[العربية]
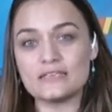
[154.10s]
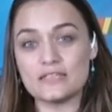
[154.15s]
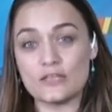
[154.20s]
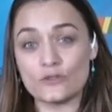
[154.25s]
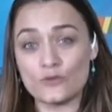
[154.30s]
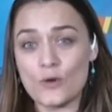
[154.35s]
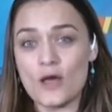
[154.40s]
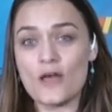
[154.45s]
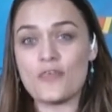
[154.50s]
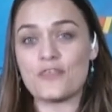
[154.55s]

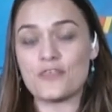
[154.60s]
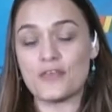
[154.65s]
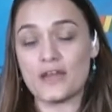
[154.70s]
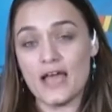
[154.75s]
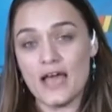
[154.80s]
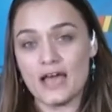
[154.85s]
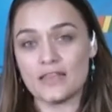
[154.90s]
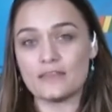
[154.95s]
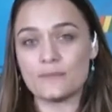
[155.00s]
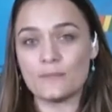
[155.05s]

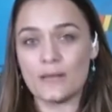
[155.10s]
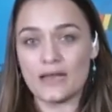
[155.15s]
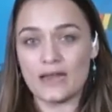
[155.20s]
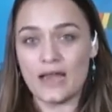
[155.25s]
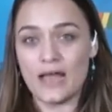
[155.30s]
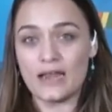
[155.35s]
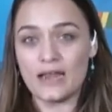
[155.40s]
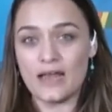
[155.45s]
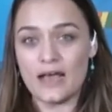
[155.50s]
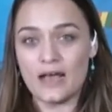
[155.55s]
ستؤثر
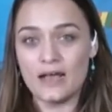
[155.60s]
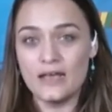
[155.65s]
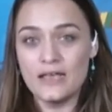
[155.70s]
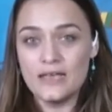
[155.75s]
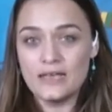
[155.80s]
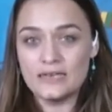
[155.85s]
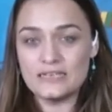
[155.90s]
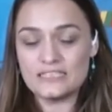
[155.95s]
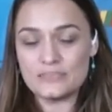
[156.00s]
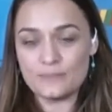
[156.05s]
حتما على
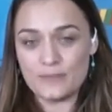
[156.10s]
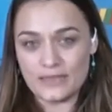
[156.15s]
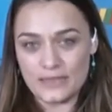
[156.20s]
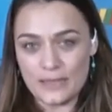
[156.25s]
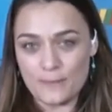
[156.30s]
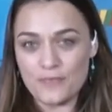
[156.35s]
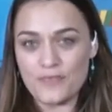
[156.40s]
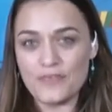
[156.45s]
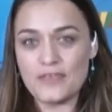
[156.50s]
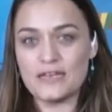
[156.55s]
نسبة
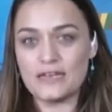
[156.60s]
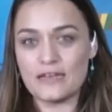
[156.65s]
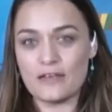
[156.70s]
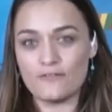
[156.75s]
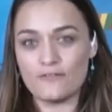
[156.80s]
تمثيلنا